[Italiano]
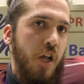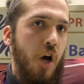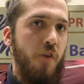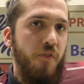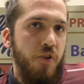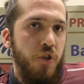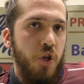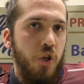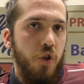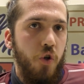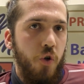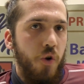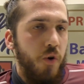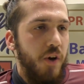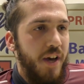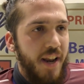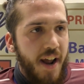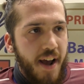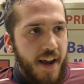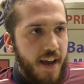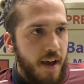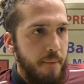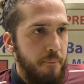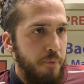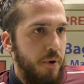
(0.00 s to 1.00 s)
stiamo facendo un
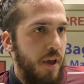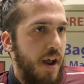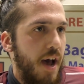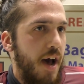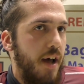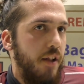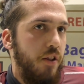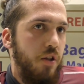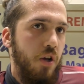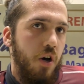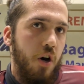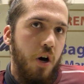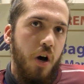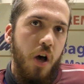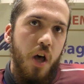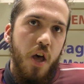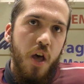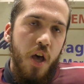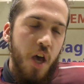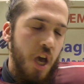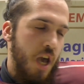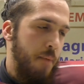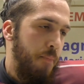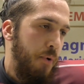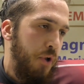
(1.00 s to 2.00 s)
gran campionato
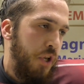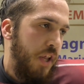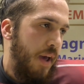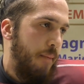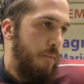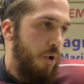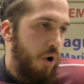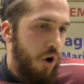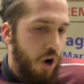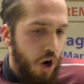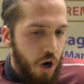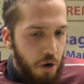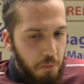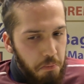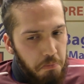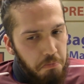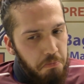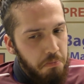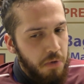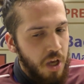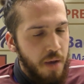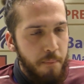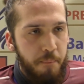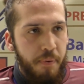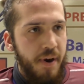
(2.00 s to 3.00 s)
e possiamo
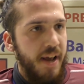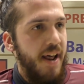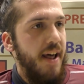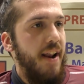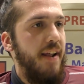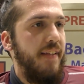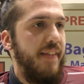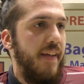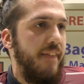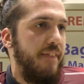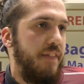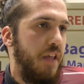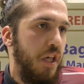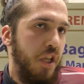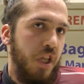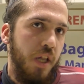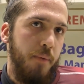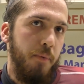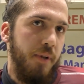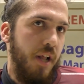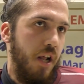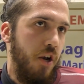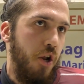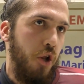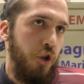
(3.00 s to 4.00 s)
imparare
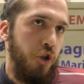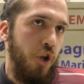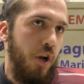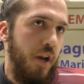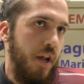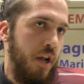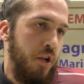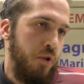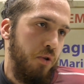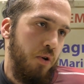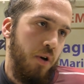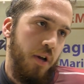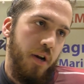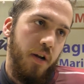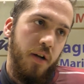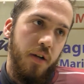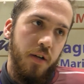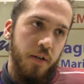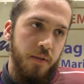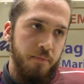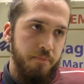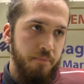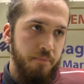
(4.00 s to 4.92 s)
tantissimo dal nostro allenatore.